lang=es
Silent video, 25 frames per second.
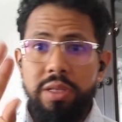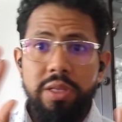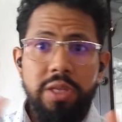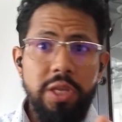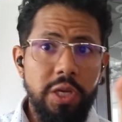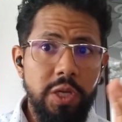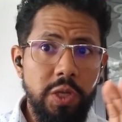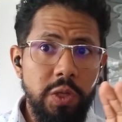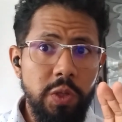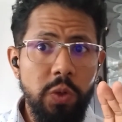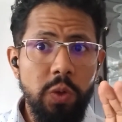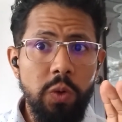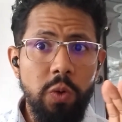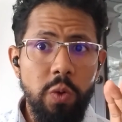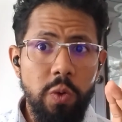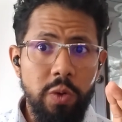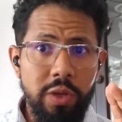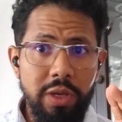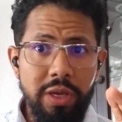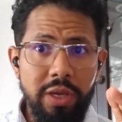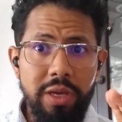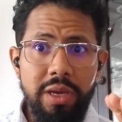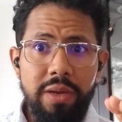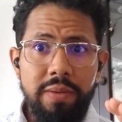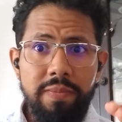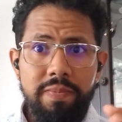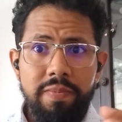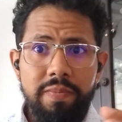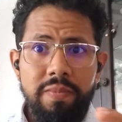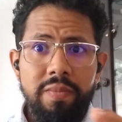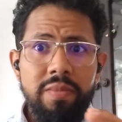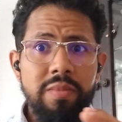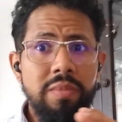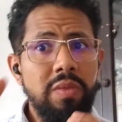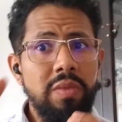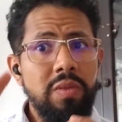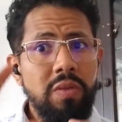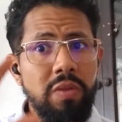Tecnología
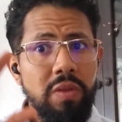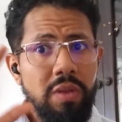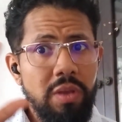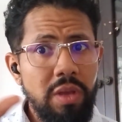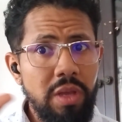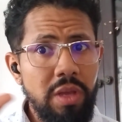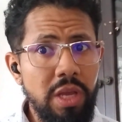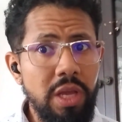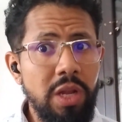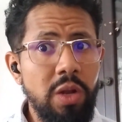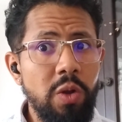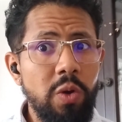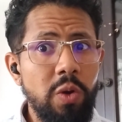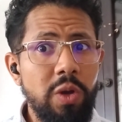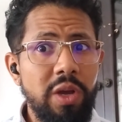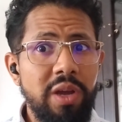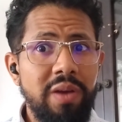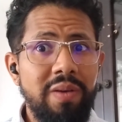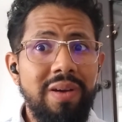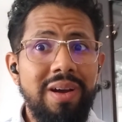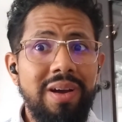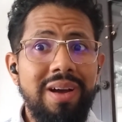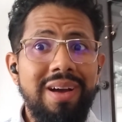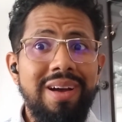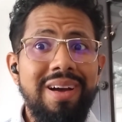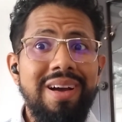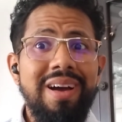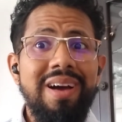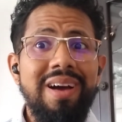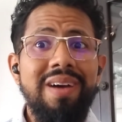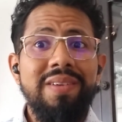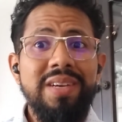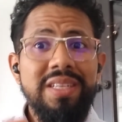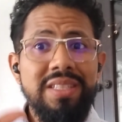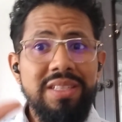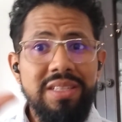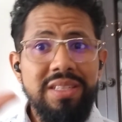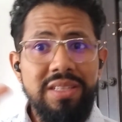es lo que va
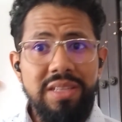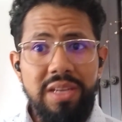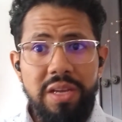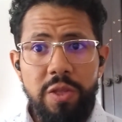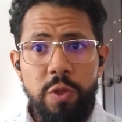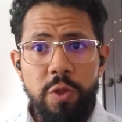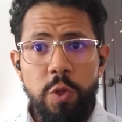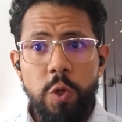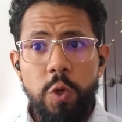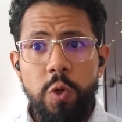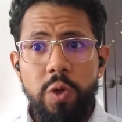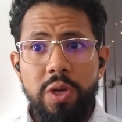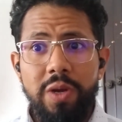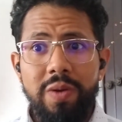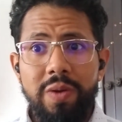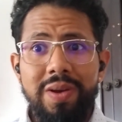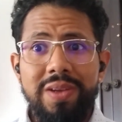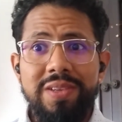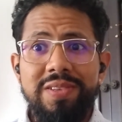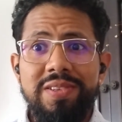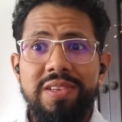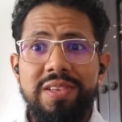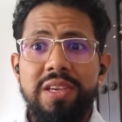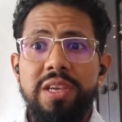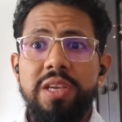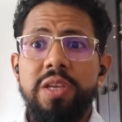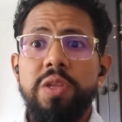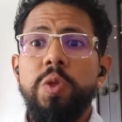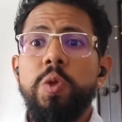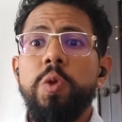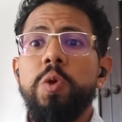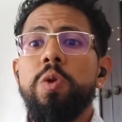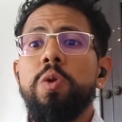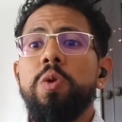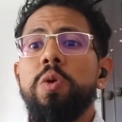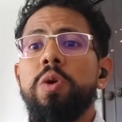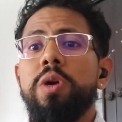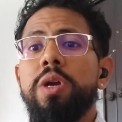avanzando y lo que va haciendo
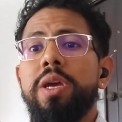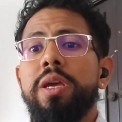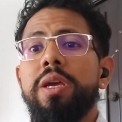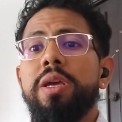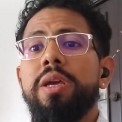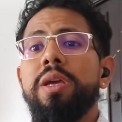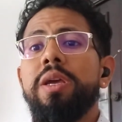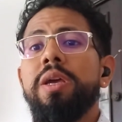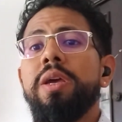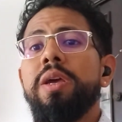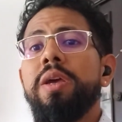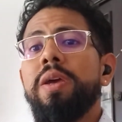y lo que